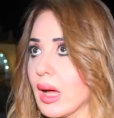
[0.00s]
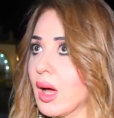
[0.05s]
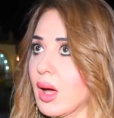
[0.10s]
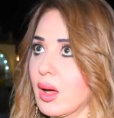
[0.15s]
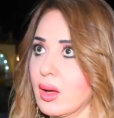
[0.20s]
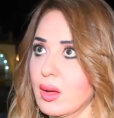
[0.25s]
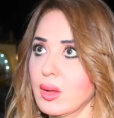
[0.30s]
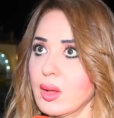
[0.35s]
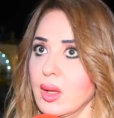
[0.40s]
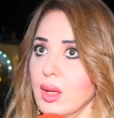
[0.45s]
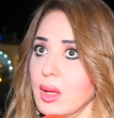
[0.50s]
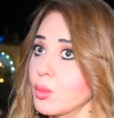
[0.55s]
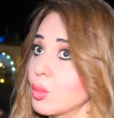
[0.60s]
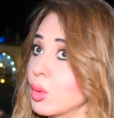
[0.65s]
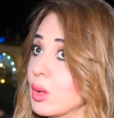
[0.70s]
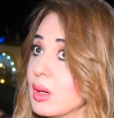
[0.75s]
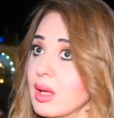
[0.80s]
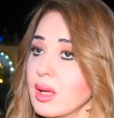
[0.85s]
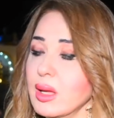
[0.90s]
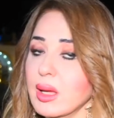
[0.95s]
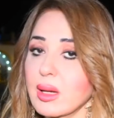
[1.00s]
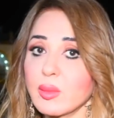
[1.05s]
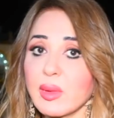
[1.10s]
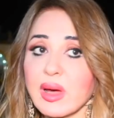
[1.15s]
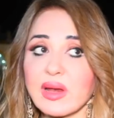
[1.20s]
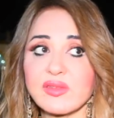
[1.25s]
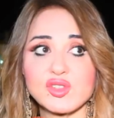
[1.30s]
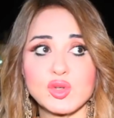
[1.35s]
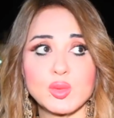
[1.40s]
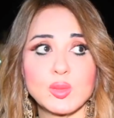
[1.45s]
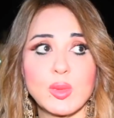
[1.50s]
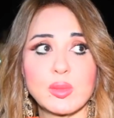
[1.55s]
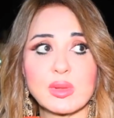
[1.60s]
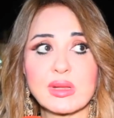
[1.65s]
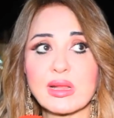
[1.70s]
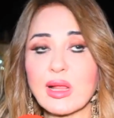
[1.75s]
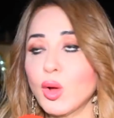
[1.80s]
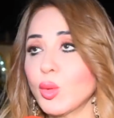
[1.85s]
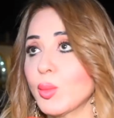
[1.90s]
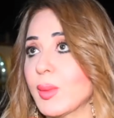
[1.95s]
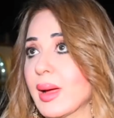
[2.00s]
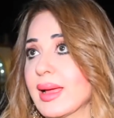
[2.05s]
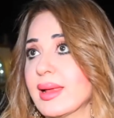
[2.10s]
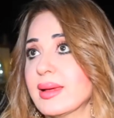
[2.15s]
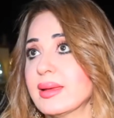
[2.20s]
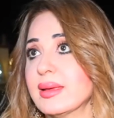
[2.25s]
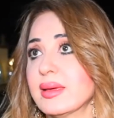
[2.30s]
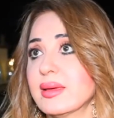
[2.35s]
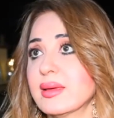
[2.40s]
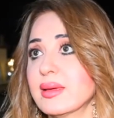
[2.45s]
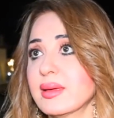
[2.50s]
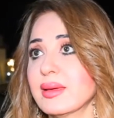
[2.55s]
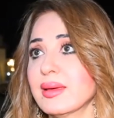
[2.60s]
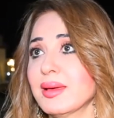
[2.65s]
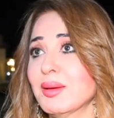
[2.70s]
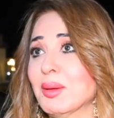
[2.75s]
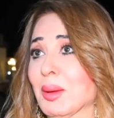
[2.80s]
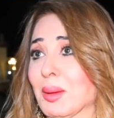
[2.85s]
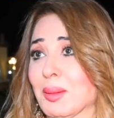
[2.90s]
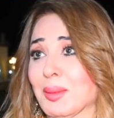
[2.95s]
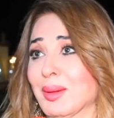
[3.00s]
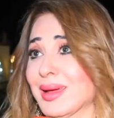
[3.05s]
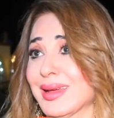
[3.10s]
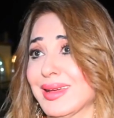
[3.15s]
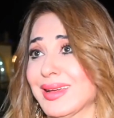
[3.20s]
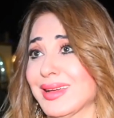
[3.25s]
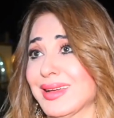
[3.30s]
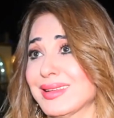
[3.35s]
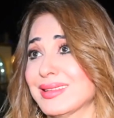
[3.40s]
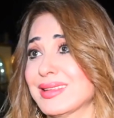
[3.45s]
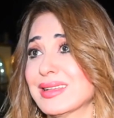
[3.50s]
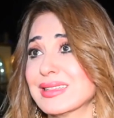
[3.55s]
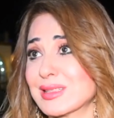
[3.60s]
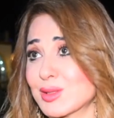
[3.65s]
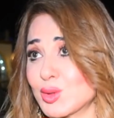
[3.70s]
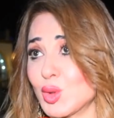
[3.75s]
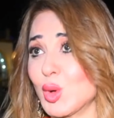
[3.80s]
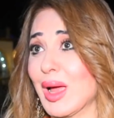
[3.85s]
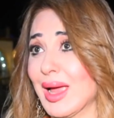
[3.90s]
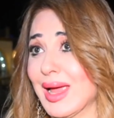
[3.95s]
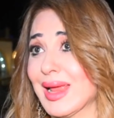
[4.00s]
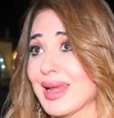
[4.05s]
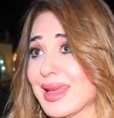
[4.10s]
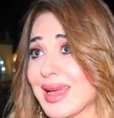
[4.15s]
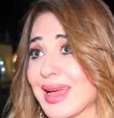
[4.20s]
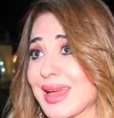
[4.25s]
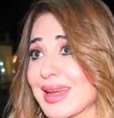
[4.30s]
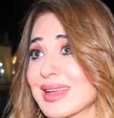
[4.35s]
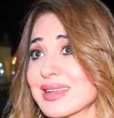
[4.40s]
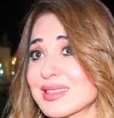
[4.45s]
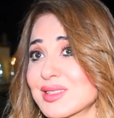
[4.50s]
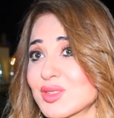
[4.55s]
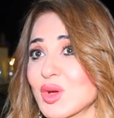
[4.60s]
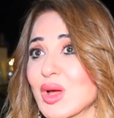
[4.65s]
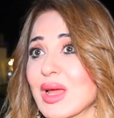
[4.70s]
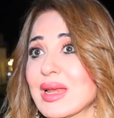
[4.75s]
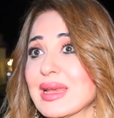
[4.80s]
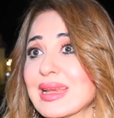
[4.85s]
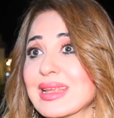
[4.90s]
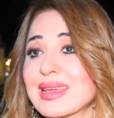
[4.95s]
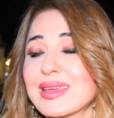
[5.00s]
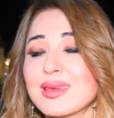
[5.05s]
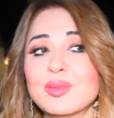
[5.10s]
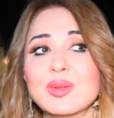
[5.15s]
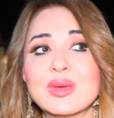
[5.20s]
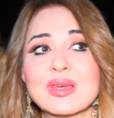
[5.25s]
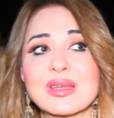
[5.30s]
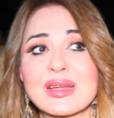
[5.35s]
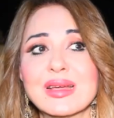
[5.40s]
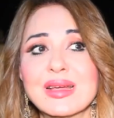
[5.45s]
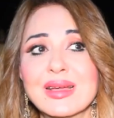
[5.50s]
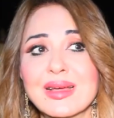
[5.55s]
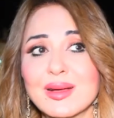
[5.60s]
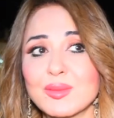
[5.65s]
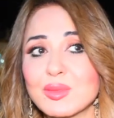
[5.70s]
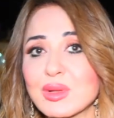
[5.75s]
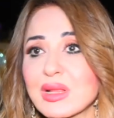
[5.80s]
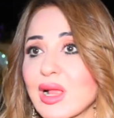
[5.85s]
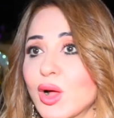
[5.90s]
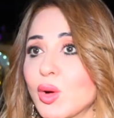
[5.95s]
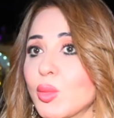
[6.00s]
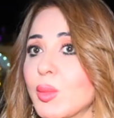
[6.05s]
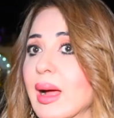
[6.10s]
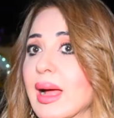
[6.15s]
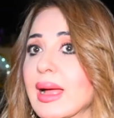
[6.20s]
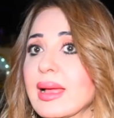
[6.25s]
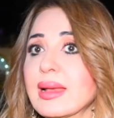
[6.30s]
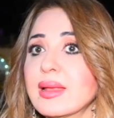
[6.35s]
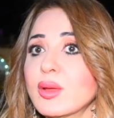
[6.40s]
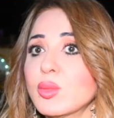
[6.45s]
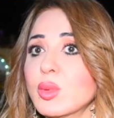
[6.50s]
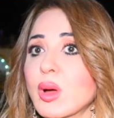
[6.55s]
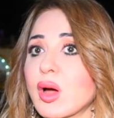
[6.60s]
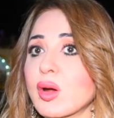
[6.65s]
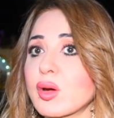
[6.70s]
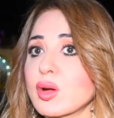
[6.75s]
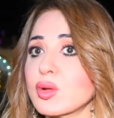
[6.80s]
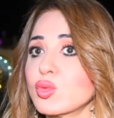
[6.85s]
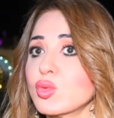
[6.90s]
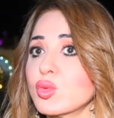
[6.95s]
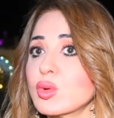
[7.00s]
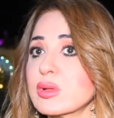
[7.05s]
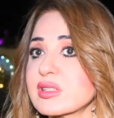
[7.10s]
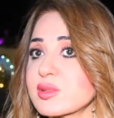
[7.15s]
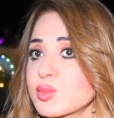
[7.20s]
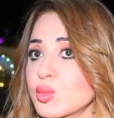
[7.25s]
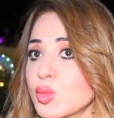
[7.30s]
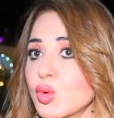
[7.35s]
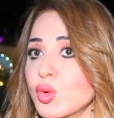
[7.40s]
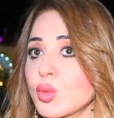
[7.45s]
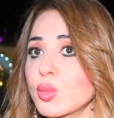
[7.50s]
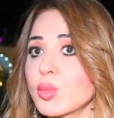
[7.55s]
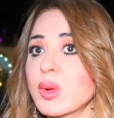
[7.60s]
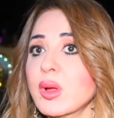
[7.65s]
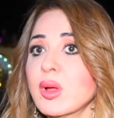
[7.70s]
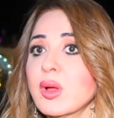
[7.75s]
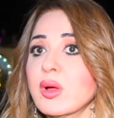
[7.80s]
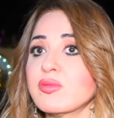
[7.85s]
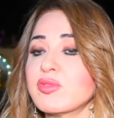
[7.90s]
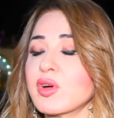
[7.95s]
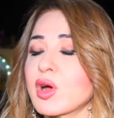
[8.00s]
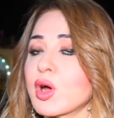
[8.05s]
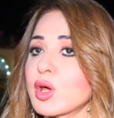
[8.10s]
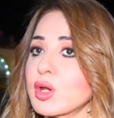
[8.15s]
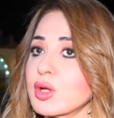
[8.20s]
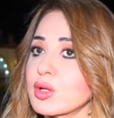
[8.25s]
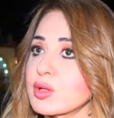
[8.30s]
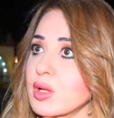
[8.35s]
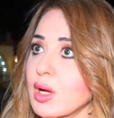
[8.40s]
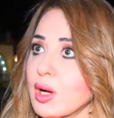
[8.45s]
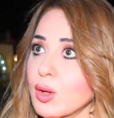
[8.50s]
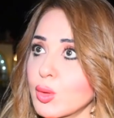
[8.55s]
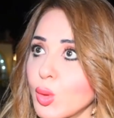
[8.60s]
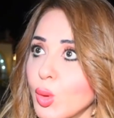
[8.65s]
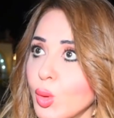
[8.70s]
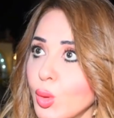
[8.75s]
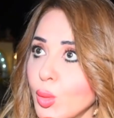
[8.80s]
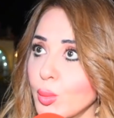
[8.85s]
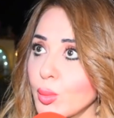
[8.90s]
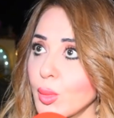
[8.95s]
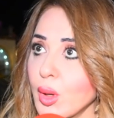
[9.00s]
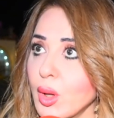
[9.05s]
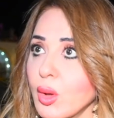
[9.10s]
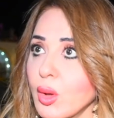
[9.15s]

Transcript: اه والله انا ما اعرفش هم بيطلعوا معاه ليه ده السؤال يعني السؤال الكبير بيطلعوا معاه ليه بيعرضوا جسمهم فقرات ظهرهم